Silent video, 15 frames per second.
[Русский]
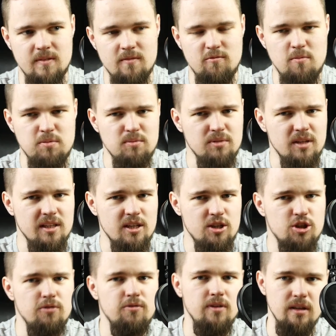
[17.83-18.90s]
В общем-то, это
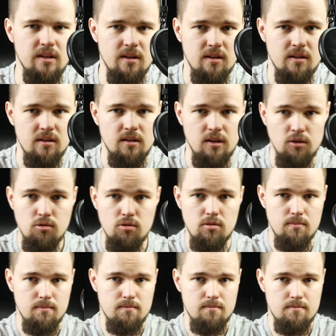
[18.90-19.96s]
очевидно.
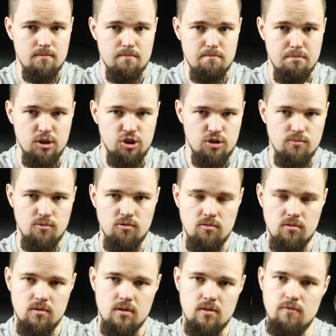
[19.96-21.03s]
Но почему?
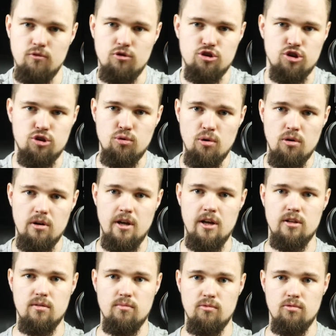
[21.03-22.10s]
Вот что
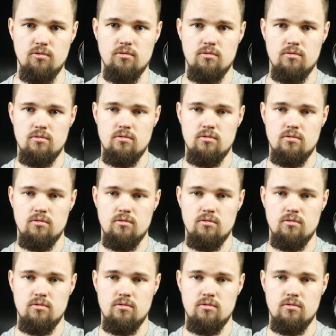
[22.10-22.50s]
этому